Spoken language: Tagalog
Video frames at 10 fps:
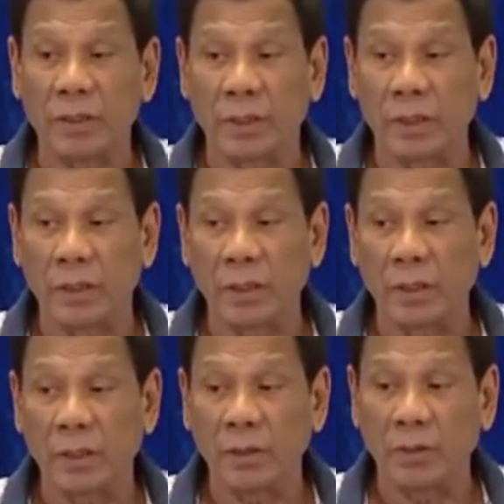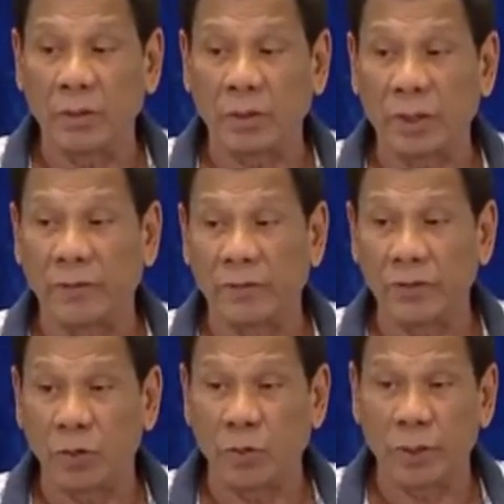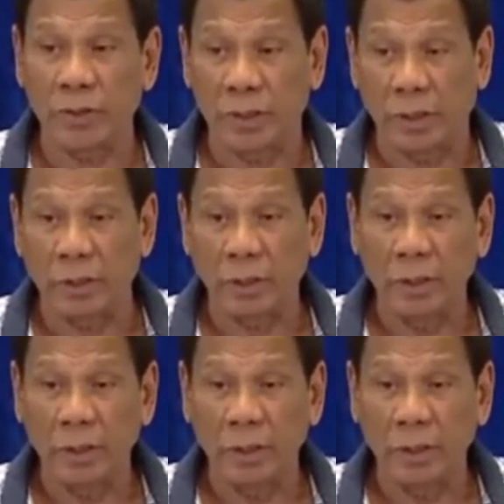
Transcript: uh, whatever she wants there